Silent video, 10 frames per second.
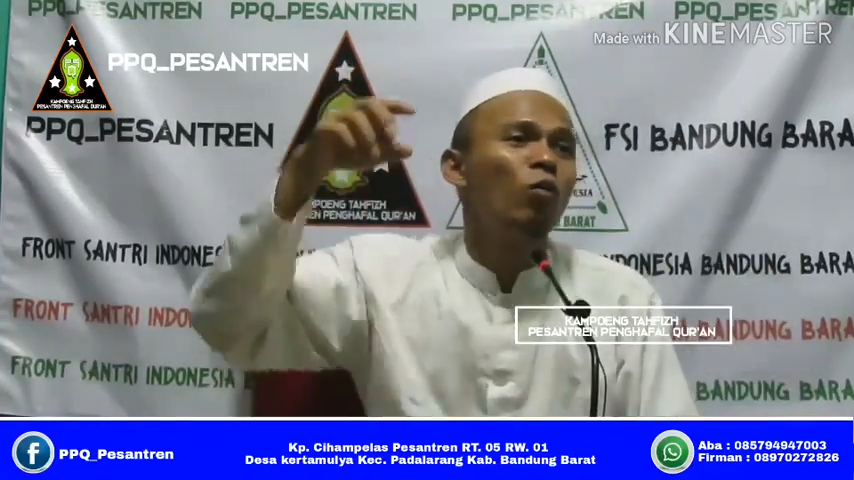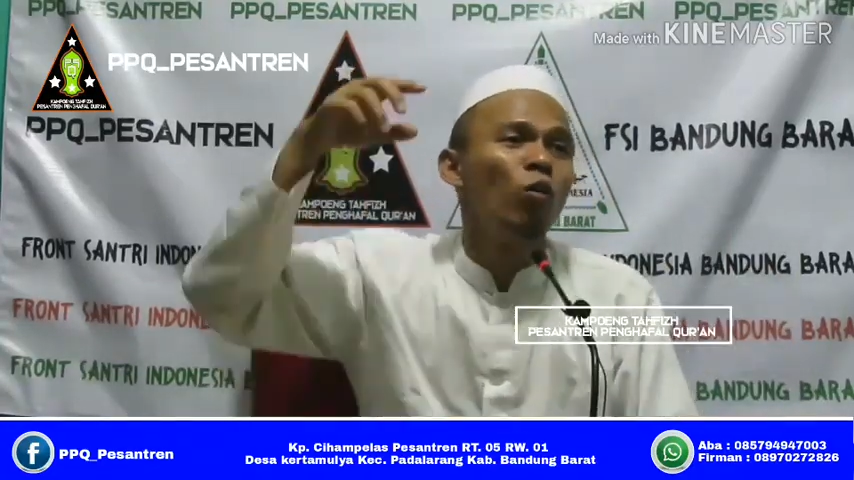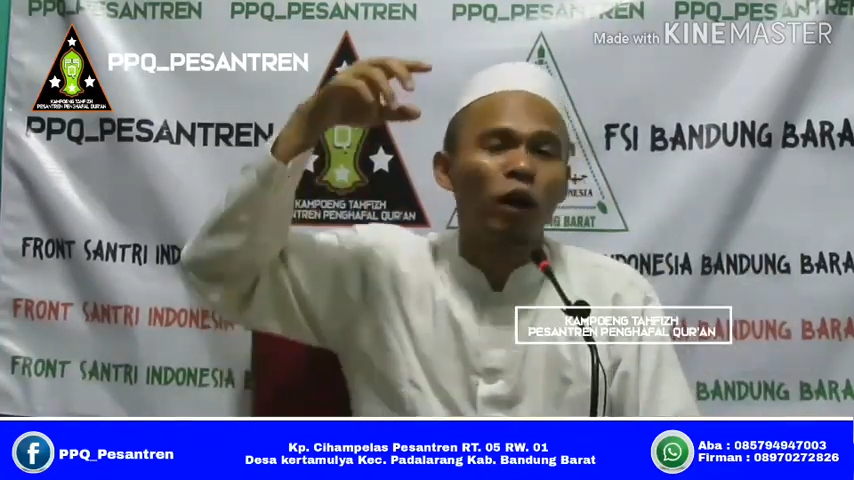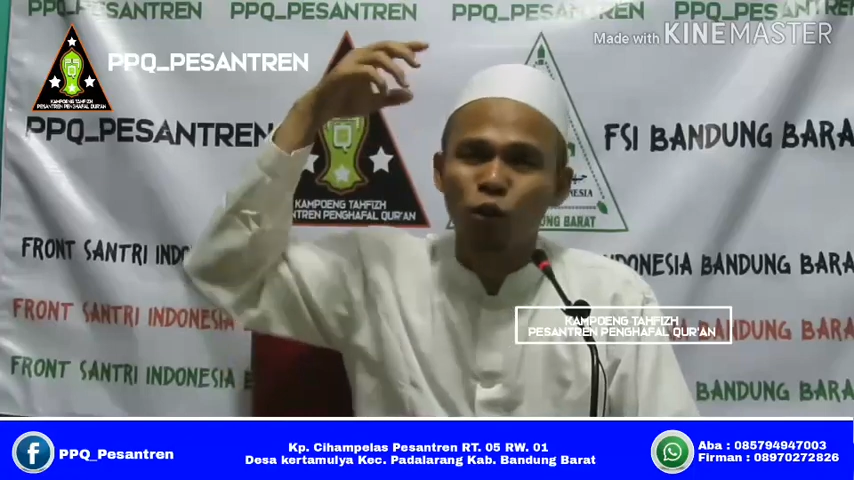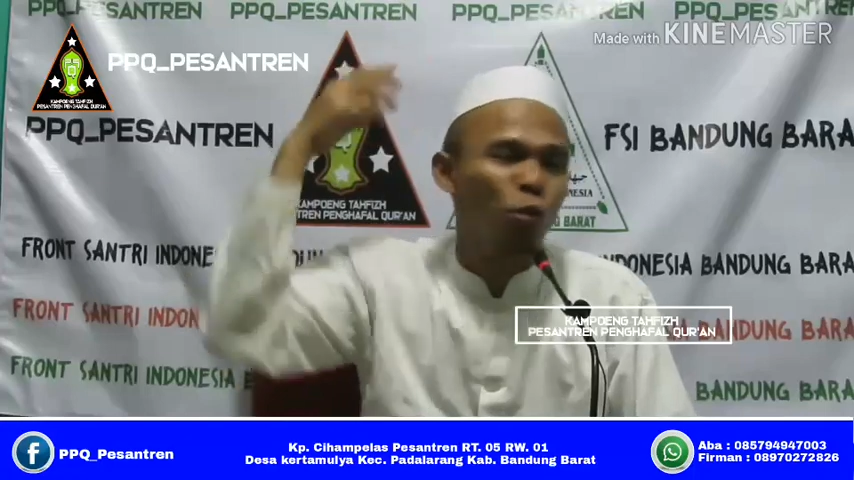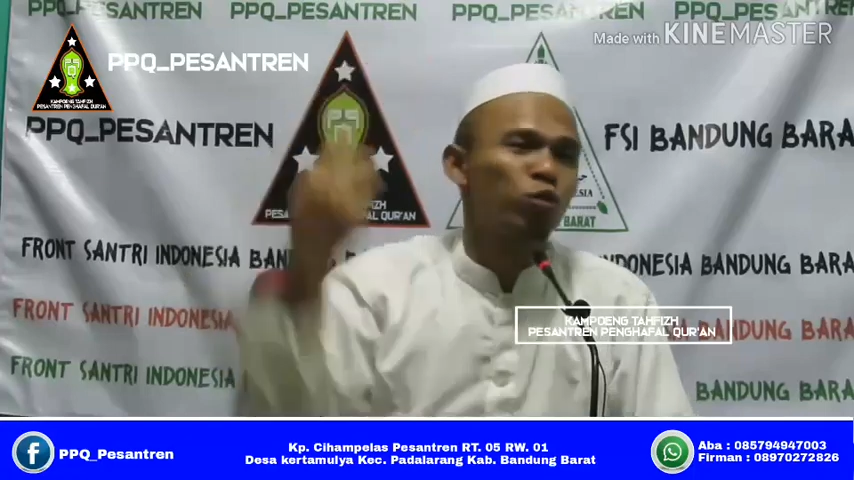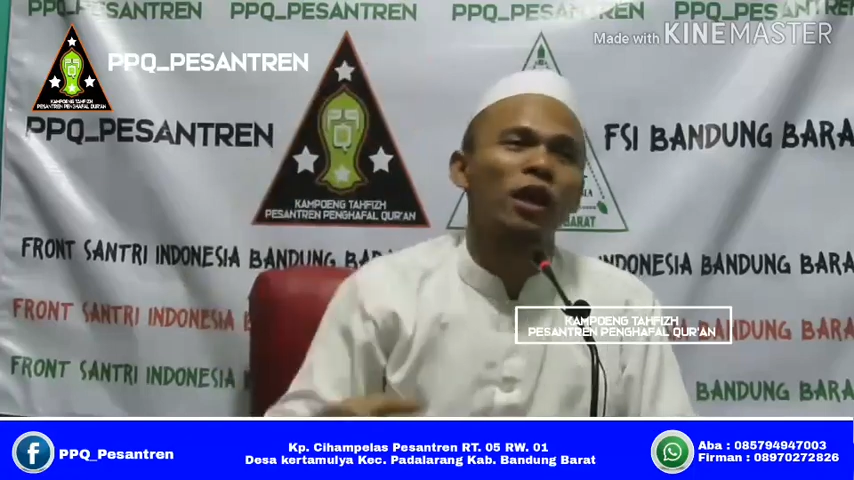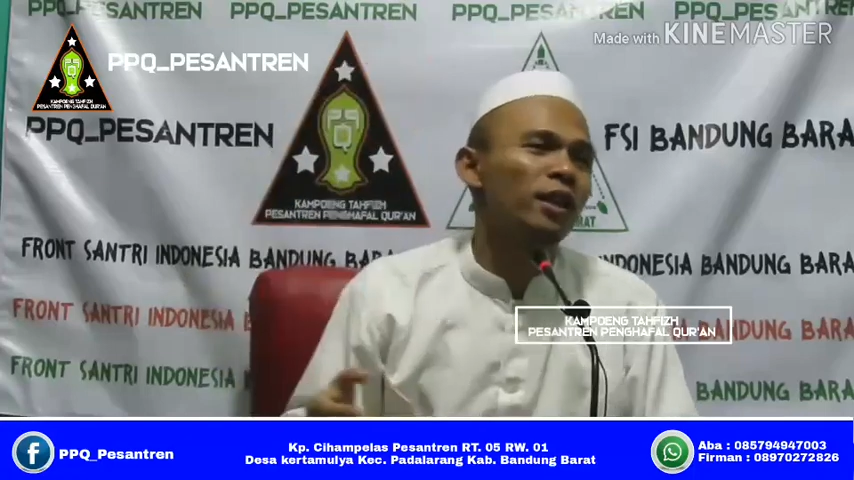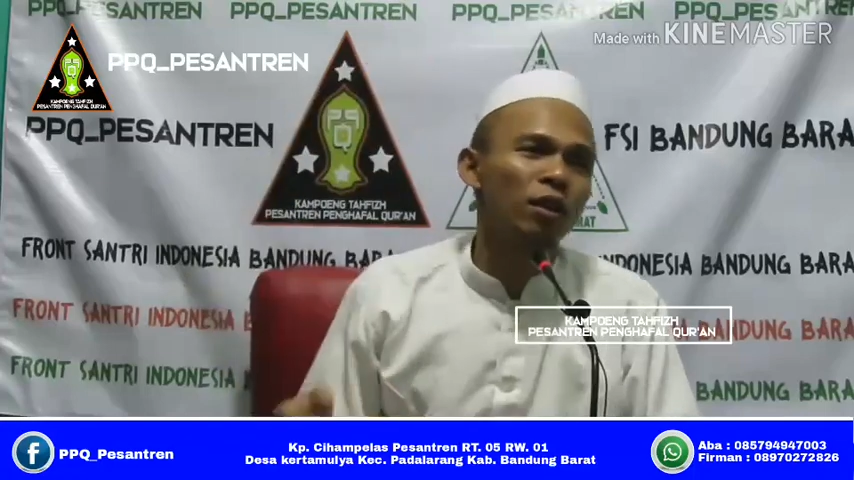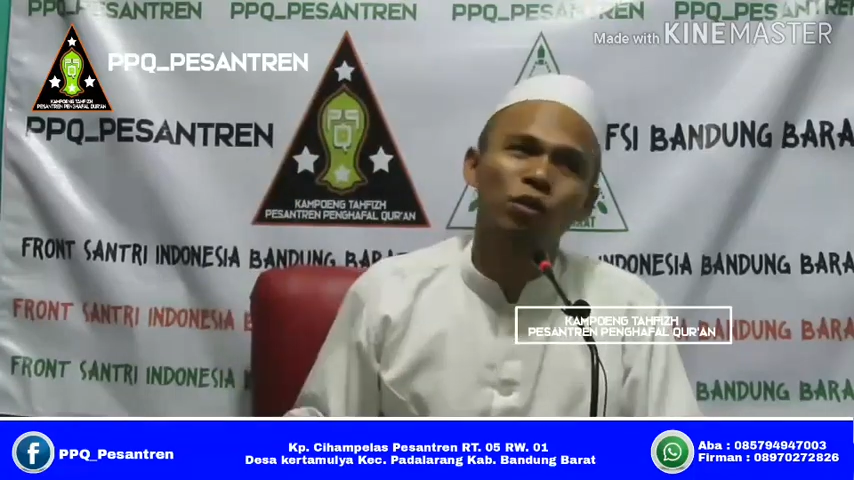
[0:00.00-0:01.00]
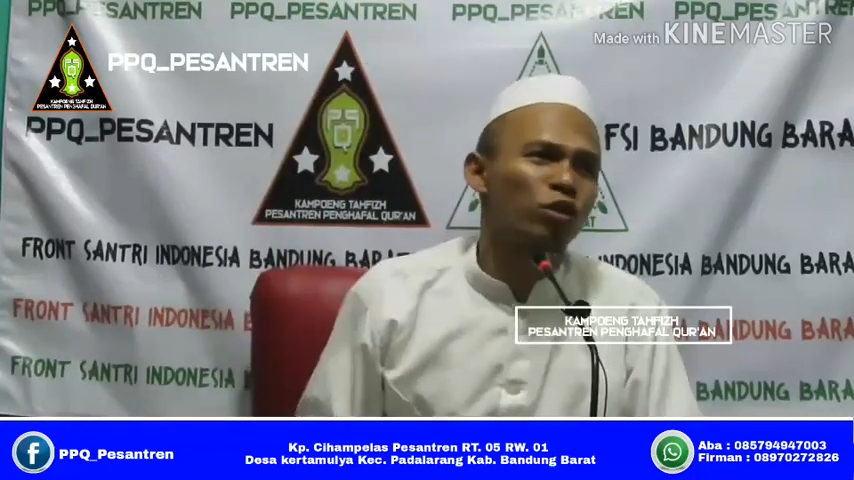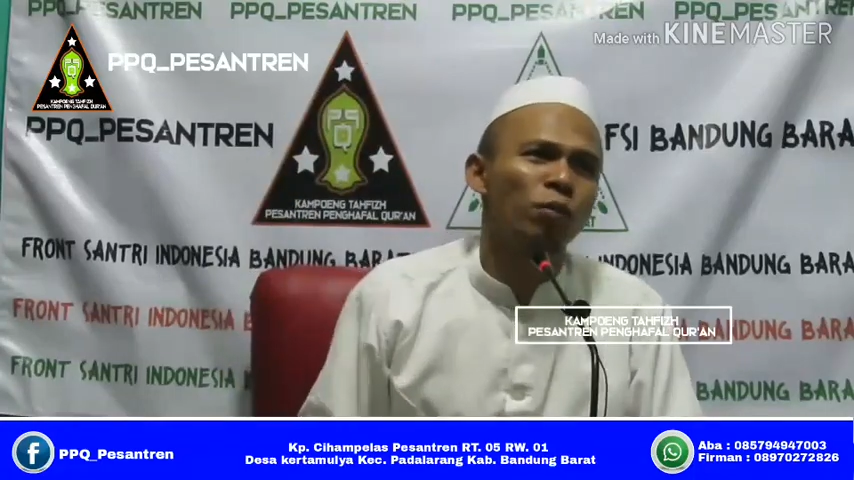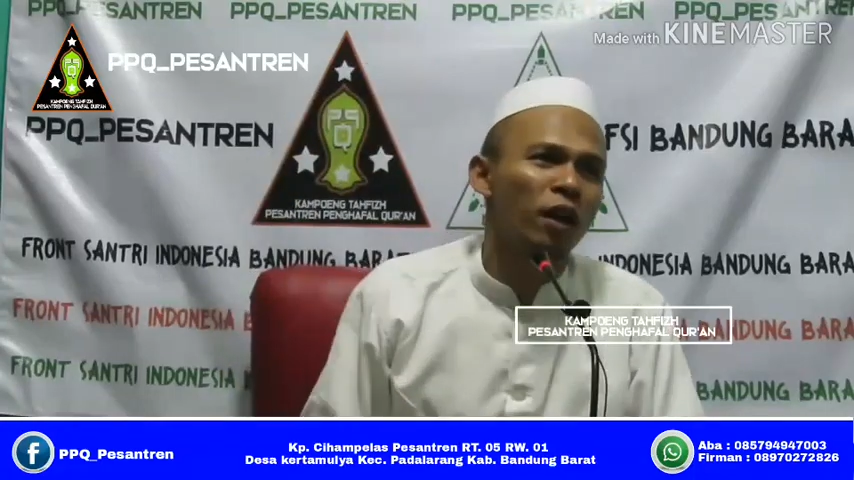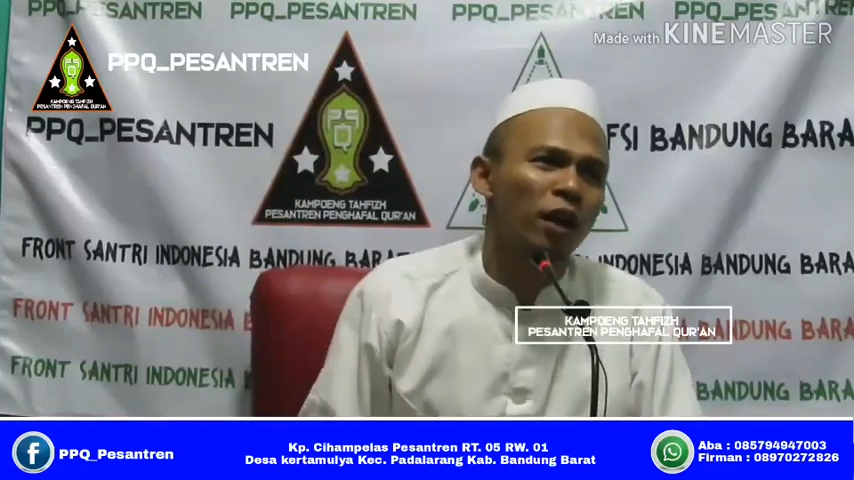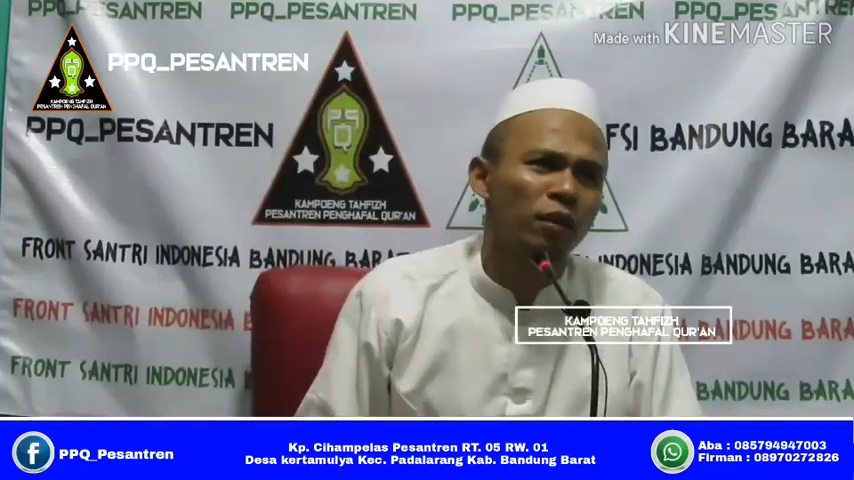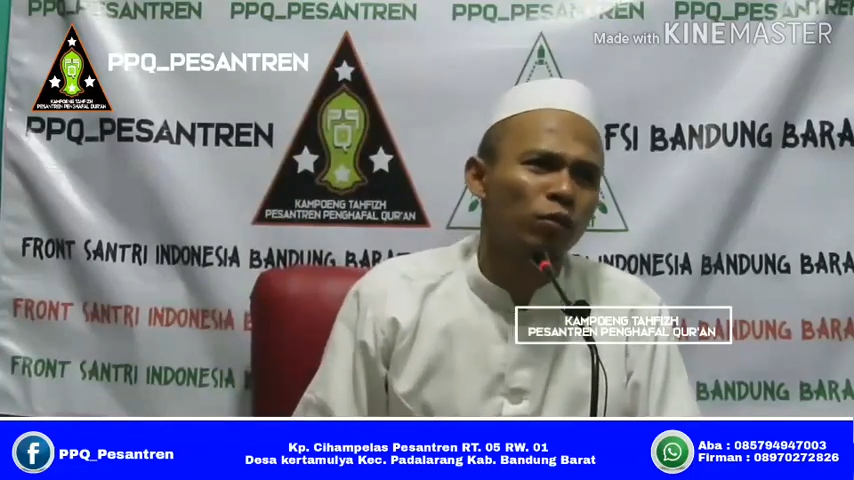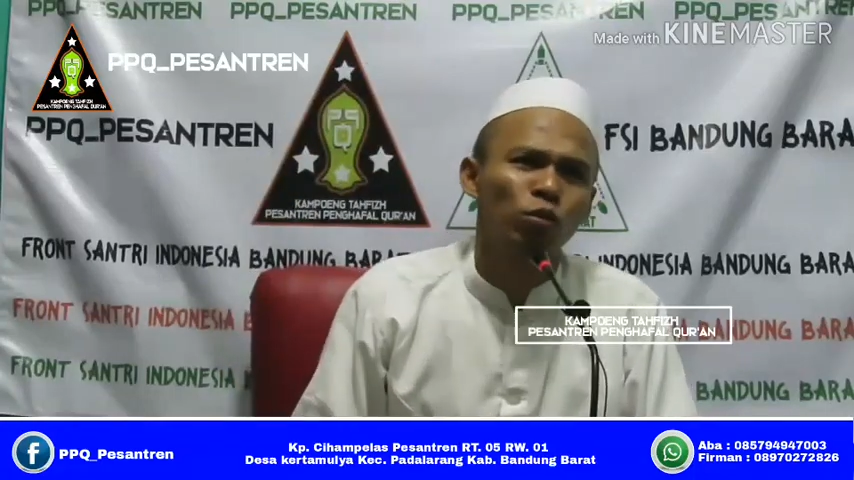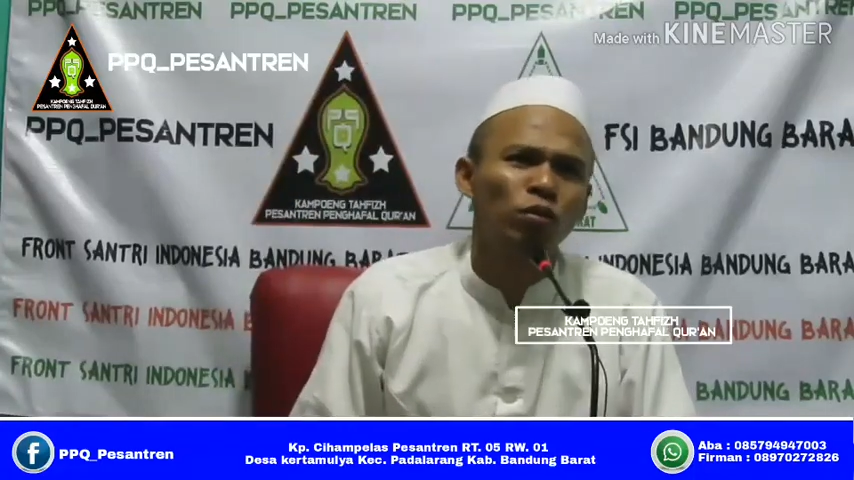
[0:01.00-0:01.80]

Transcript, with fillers: Wah, dosanya nggak bisa berharap.